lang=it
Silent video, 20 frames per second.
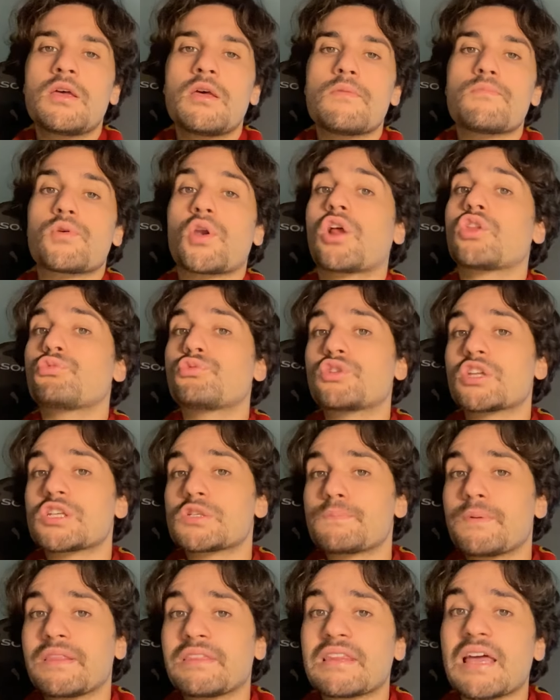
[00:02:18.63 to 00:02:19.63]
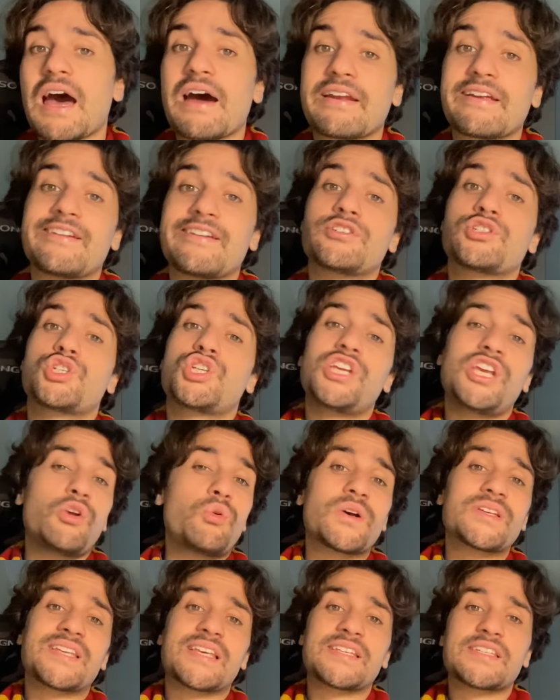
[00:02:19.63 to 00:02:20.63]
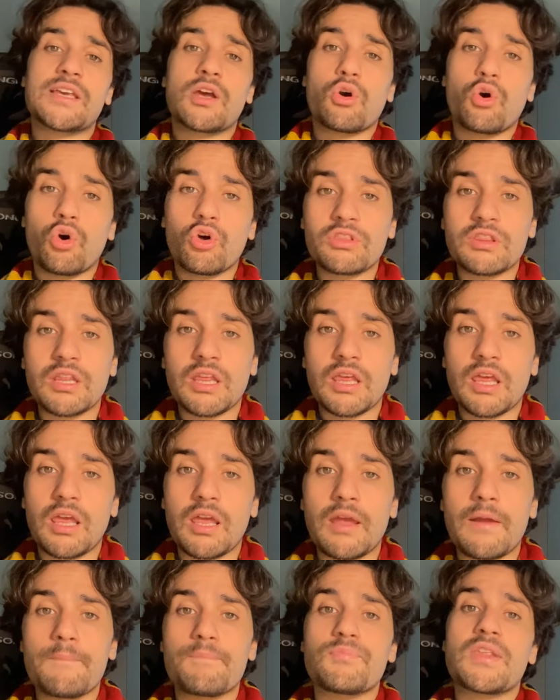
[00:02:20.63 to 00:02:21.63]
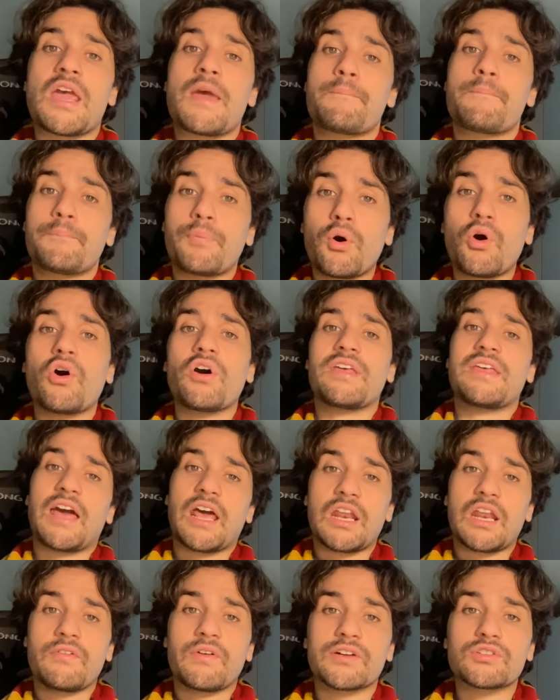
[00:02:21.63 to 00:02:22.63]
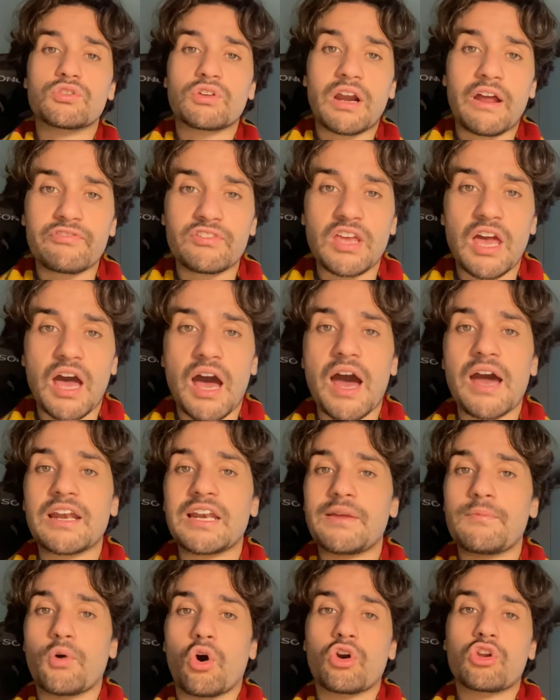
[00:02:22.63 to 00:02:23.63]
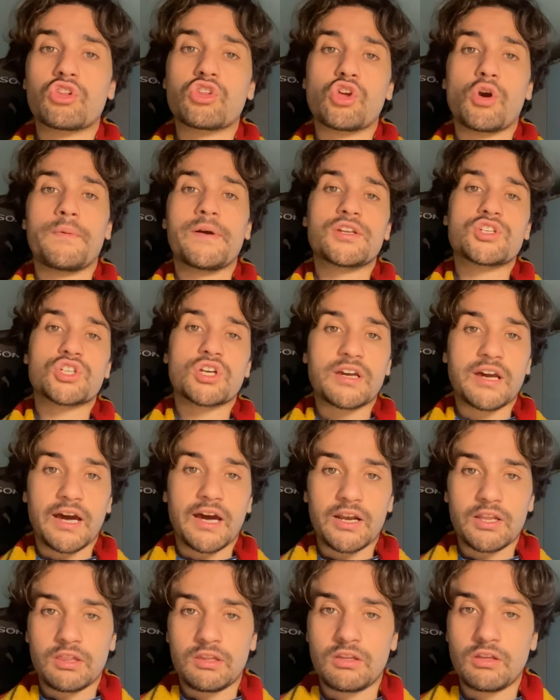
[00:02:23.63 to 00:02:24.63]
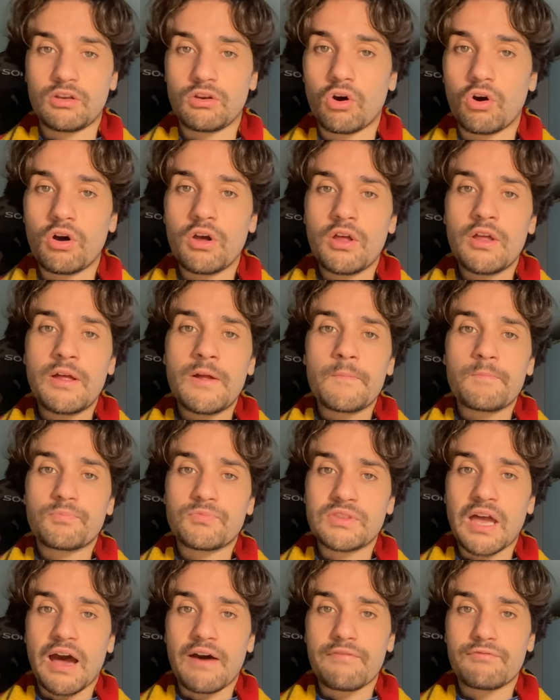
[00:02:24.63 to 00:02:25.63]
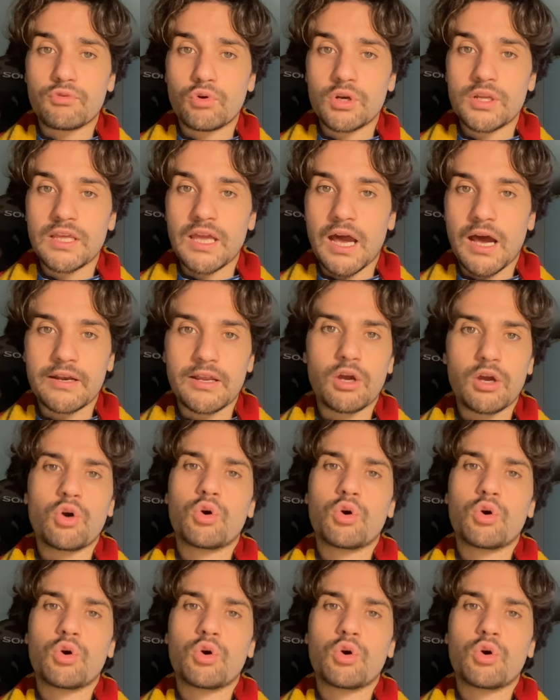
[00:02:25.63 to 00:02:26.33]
però ha dovuto aspettare 5-6 secondi e poi è arrivato Rafia a rimorchio per cercare il tiro da fuori aria.